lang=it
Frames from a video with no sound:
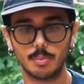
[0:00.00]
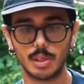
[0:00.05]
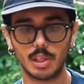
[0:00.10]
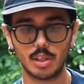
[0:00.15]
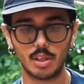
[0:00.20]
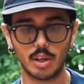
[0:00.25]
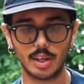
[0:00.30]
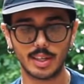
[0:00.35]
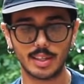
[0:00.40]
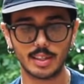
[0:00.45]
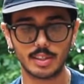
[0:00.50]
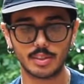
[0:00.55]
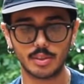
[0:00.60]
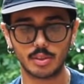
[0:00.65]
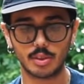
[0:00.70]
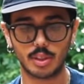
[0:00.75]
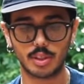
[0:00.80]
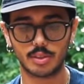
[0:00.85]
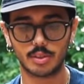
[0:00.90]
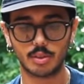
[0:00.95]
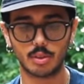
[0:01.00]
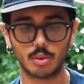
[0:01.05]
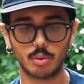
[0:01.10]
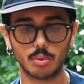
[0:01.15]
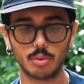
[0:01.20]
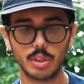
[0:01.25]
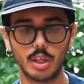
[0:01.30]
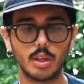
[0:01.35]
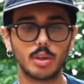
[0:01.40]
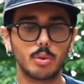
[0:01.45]
migliori nel senso che sono
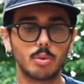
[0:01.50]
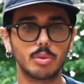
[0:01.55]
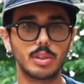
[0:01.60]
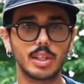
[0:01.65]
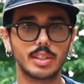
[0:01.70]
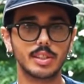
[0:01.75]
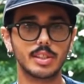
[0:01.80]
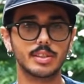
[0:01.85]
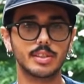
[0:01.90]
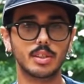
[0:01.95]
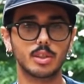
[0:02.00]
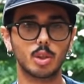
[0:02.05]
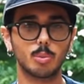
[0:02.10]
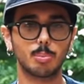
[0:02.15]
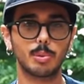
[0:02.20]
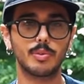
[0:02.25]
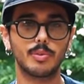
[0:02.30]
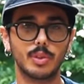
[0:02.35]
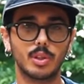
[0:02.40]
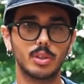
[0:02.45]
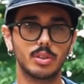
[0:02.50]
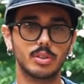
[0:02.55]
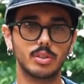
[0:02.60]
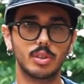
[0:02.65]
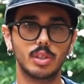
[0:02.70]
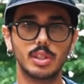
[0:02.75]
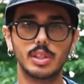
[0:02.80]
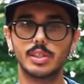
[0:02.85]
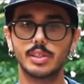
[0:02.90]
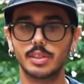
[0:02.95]
nude, e crude, senza troppi
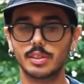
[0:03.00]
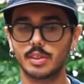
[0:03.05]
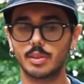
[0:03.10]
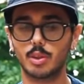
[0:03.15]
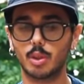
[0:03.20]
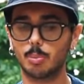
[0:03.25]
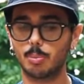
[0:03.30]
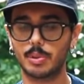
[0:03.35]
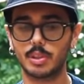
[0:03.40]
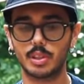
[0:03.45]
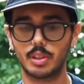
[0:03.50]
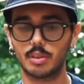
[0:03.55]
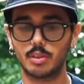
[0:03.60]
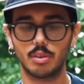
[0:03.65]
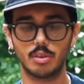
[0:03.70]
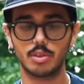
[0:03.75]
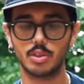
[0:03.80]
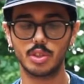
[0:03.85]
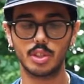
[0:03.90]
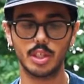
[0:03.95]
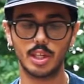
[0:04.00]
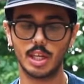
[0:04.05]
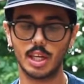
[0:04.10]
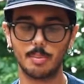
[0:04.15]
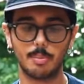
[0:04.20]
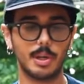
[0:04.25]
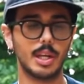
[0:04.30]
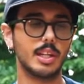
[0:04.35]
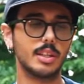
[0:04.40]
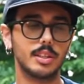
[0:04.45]
fronzoli, senza troppe tecnologie, le
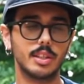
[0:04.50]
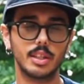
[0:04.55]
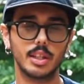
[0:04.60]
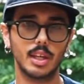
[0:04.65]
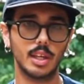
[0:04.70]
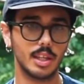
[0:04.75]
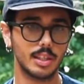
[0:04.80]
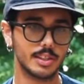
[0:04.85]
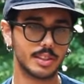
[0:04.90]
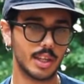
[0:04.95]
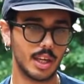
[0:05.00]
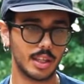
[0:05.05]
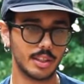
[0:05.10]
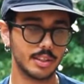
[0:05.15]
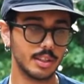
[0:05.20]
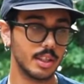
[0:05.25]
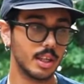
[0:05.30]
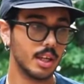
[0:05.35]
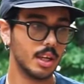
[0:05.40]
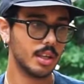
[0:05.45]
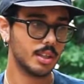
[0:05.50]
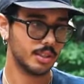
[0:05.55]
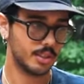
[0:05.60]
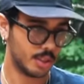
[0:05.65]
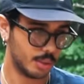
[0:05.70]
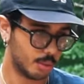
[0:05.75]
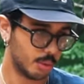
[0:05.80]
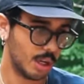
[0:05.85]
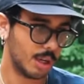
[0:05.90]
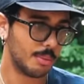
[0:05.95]
prendi e le skati.
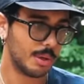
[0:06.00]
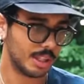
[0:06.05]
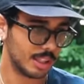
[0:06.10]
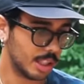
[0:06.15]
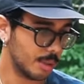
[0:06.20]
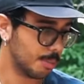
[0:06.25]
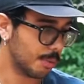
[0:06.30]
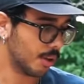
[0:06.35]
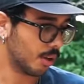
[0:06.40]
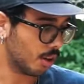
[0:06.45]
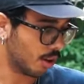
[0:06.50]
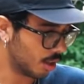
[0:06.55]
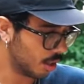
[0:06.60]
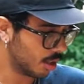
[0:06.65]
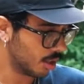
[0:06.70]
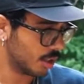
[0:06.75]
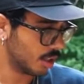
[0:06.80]
Sicuramente però